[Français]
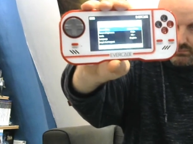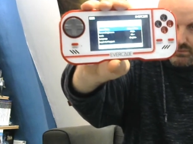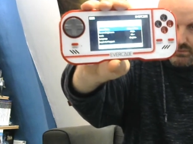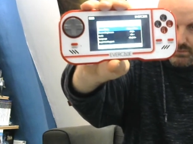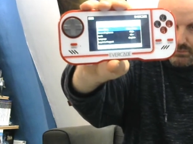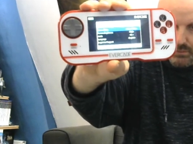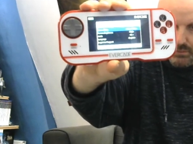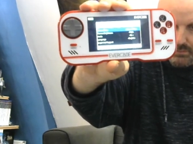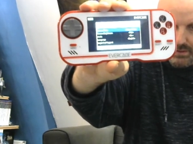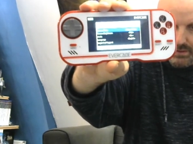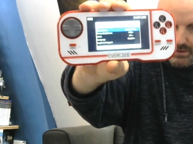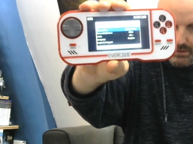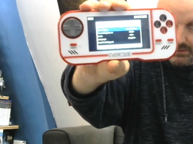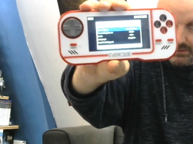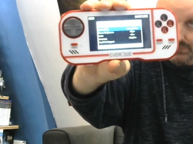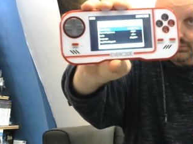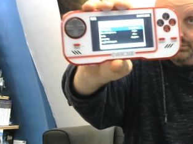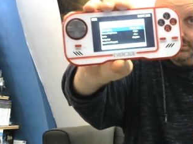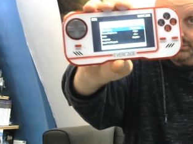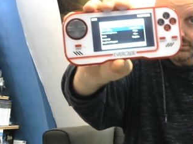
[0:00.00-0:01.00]
voit pas bien. Hein.
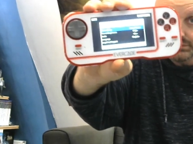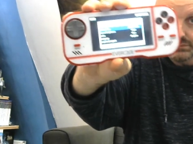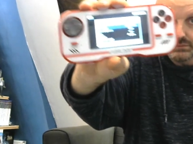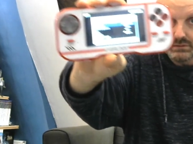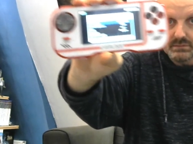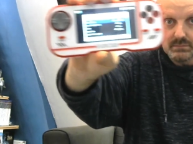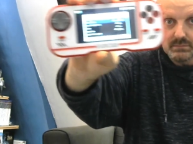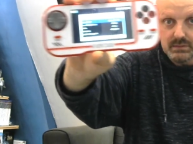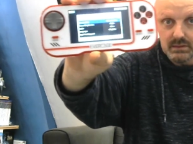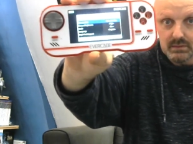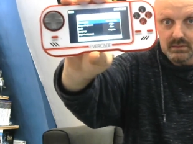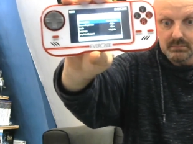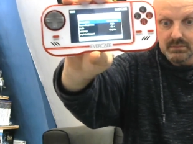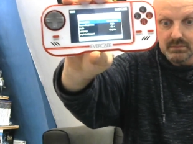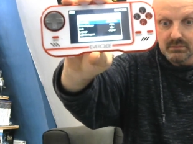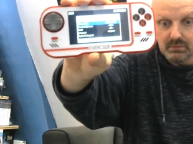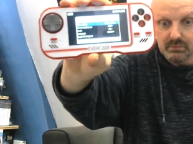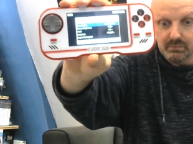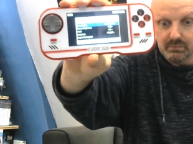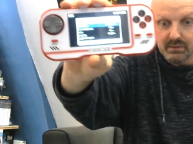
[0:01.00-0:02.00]
je suis désolé, ma,
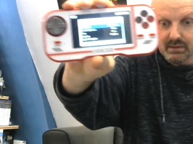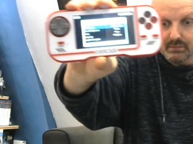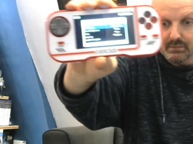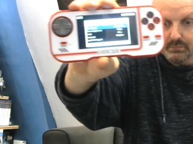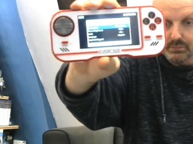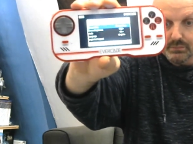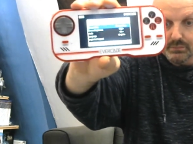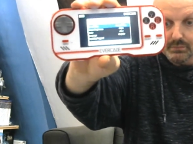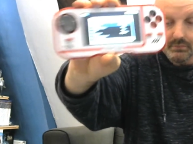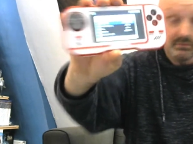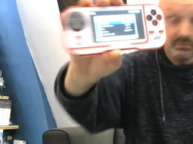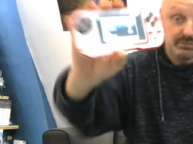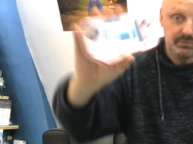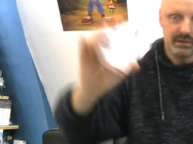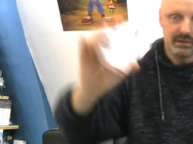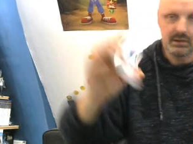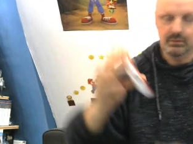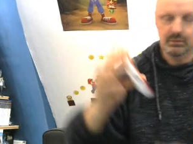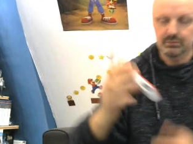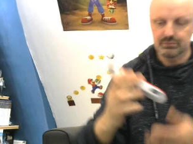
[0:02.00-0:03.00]
webcam, va
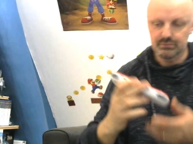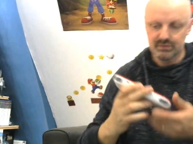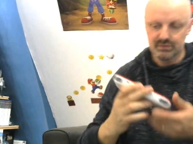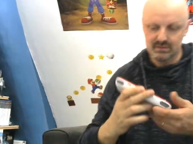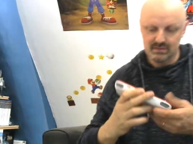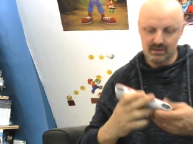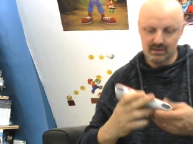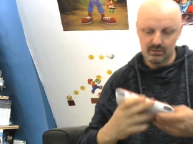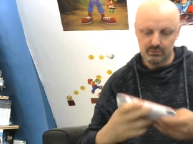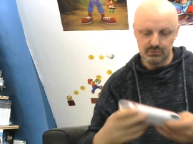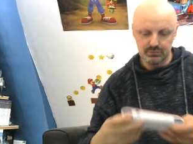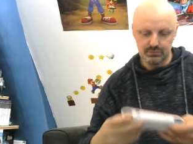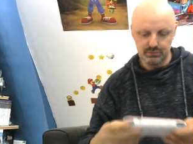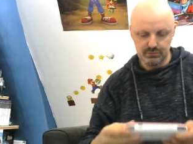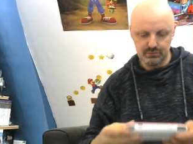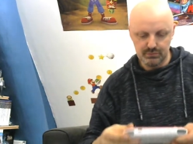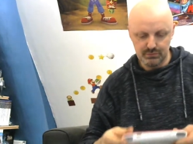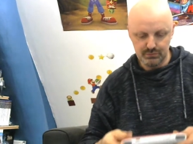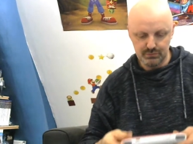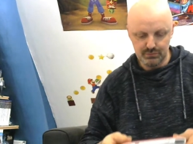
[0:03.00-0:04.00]
falloir que je fasse quelque
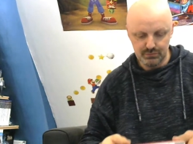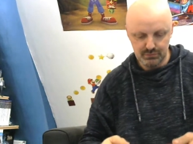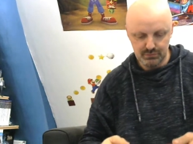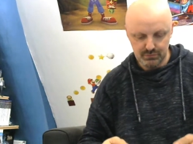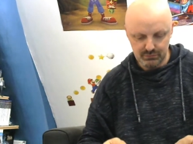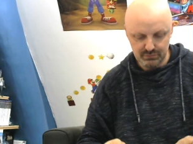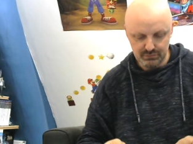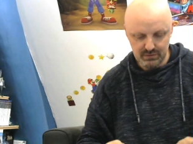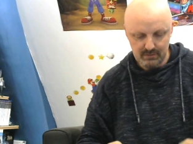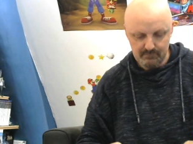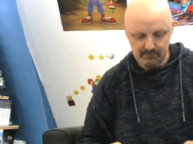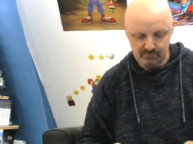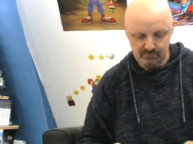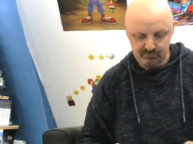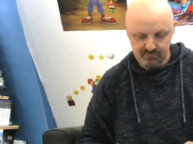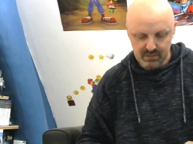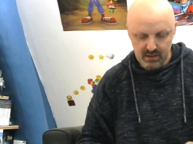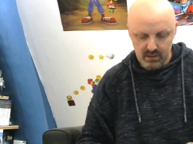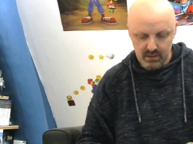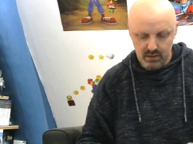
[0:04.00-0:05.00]
chose, que je change.
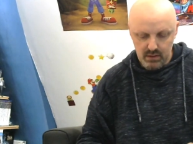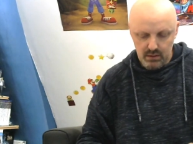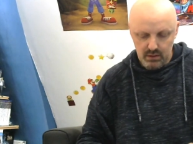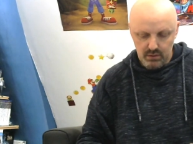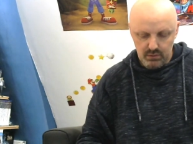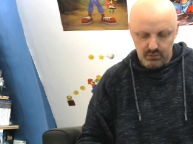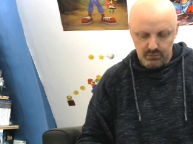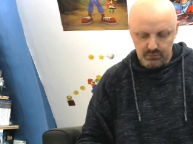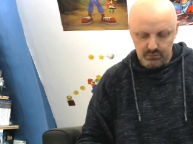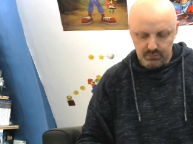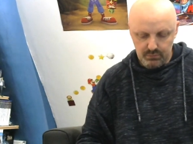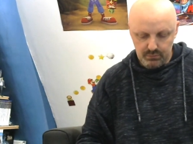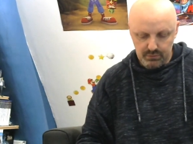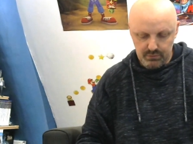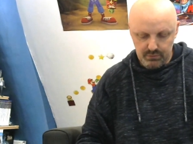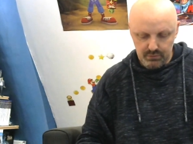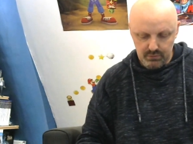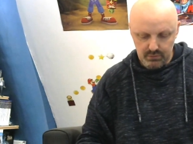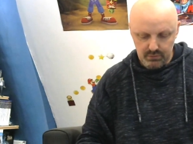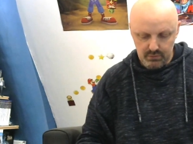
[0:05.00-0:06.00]
Donc,
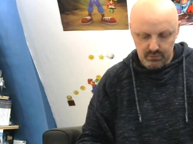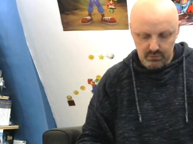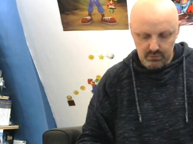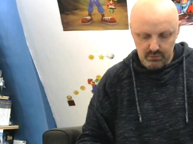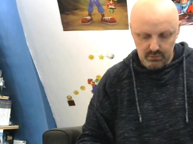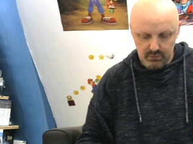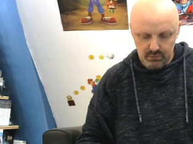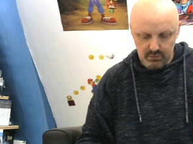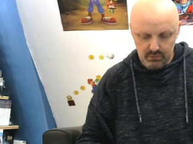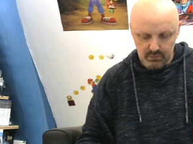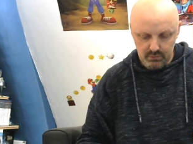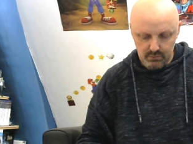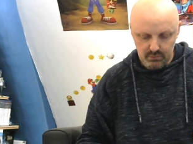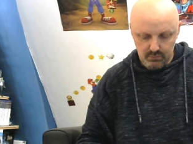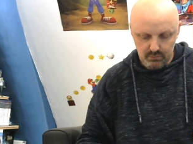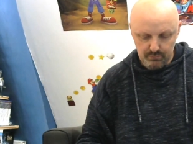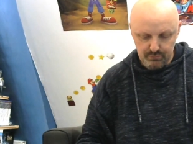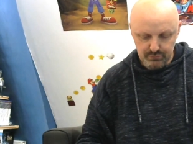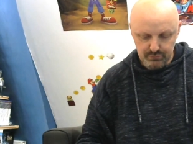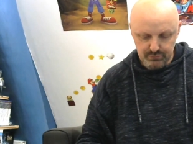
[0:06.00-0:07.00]

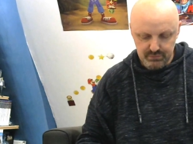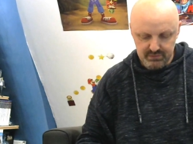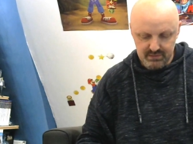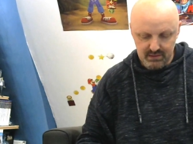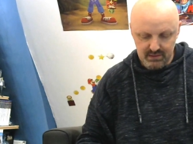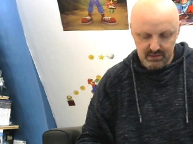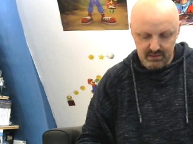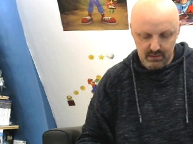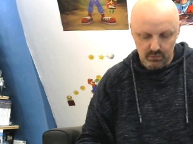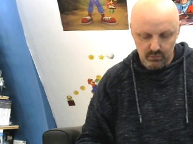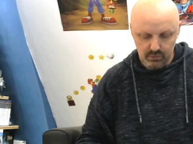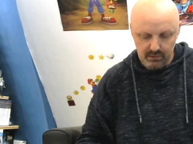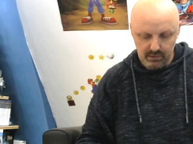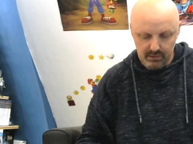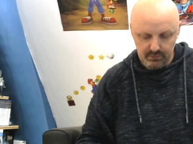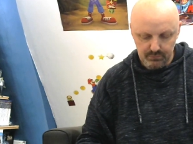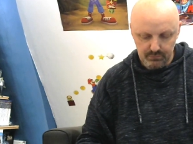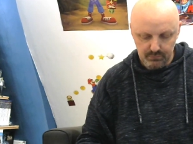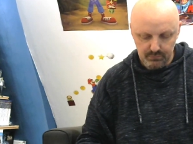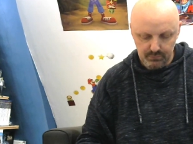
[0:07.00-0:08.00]
on peut choisir les langues.
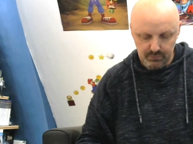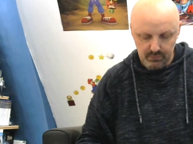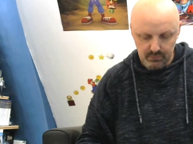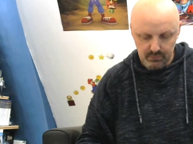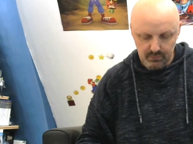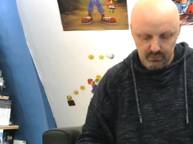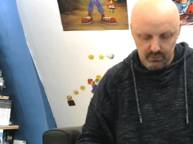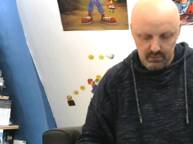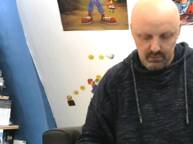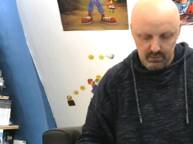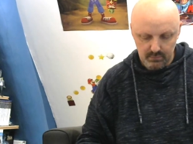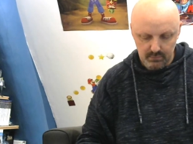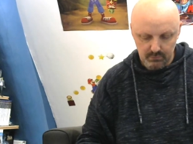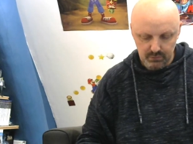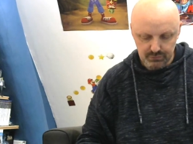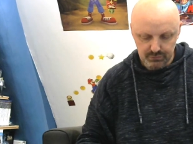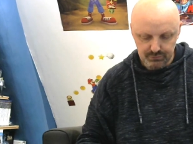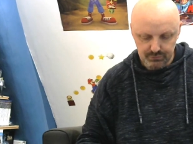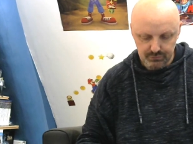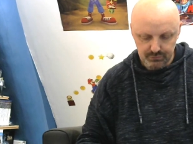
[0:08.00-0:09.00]
Hein. donc là,
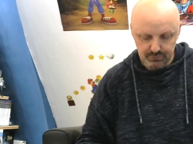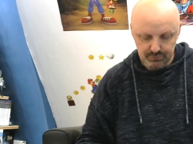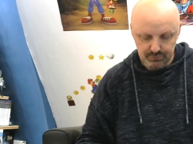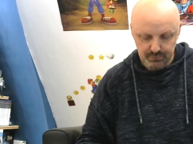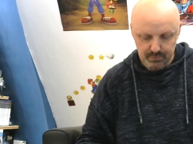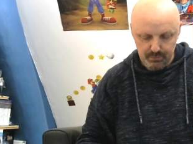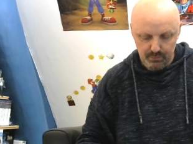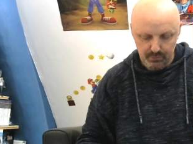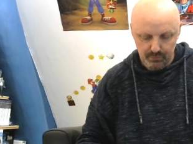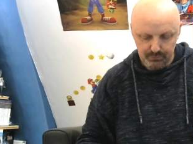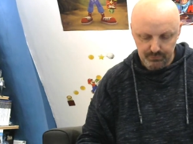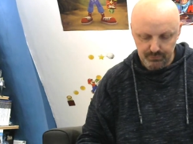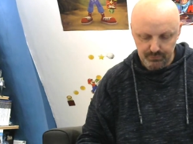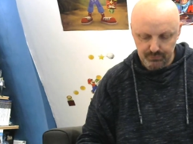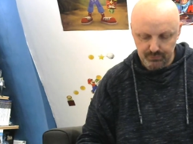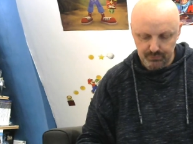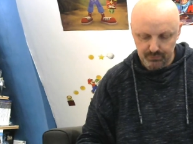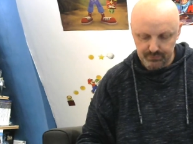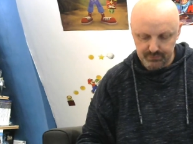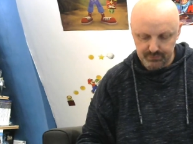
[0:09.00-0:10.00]
moi, je vais prendre le
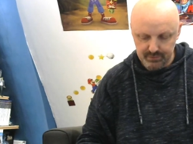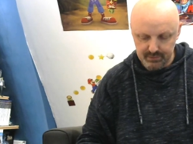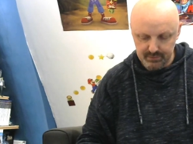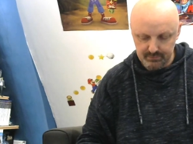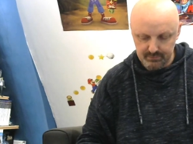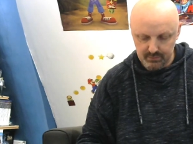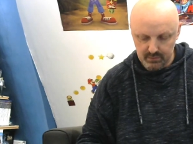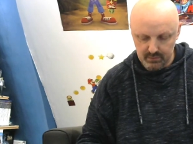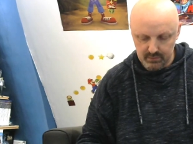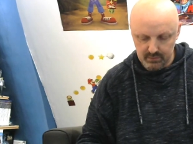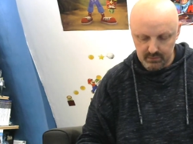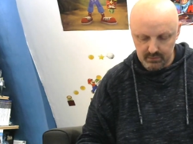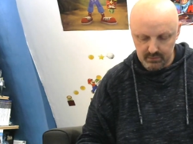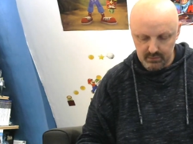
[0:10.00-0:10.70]
français. Voilà,